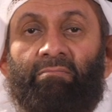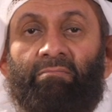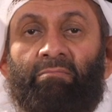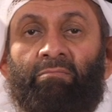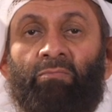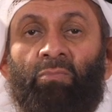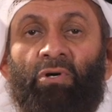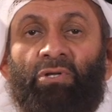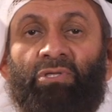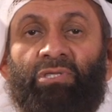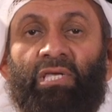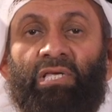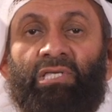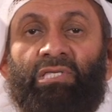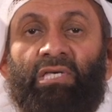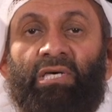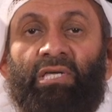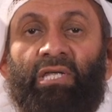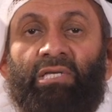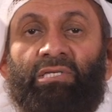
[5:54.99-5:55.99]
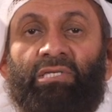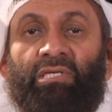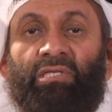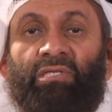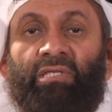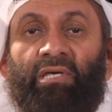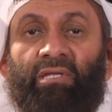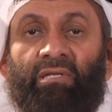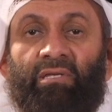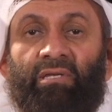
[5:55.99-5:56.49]
مختصرة
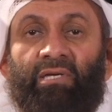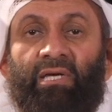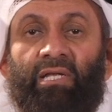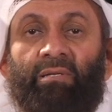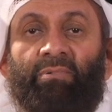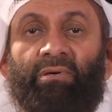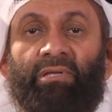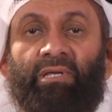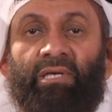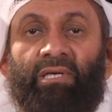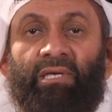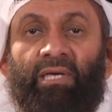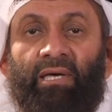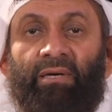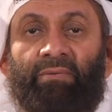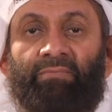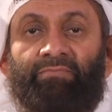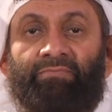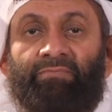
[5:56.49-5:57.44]
جدا كالبرقية